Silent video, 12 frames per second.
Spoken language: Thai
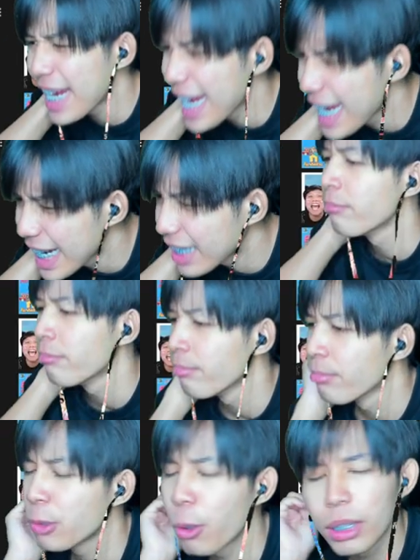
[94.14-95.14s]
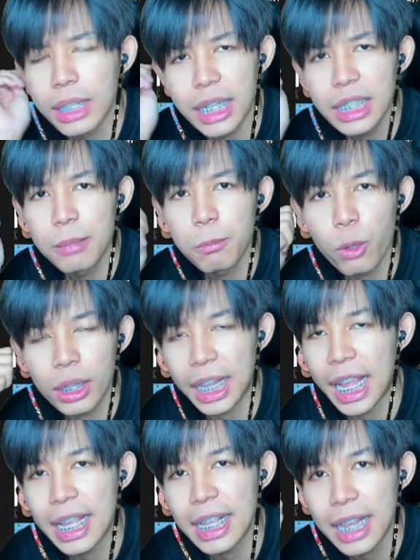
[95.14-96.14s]
ยทุกคนก็อย่าลืมกดไล
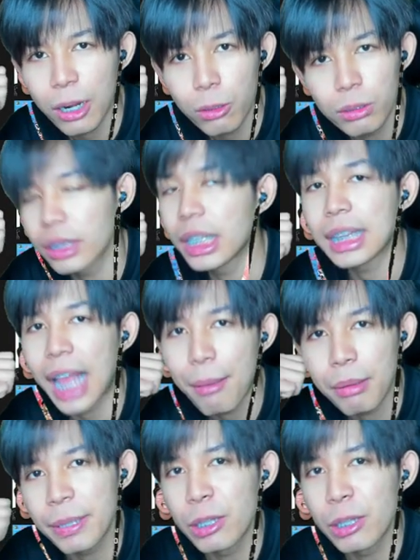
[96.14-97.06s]
ค์ และกดติดตามให้พี่ด้ว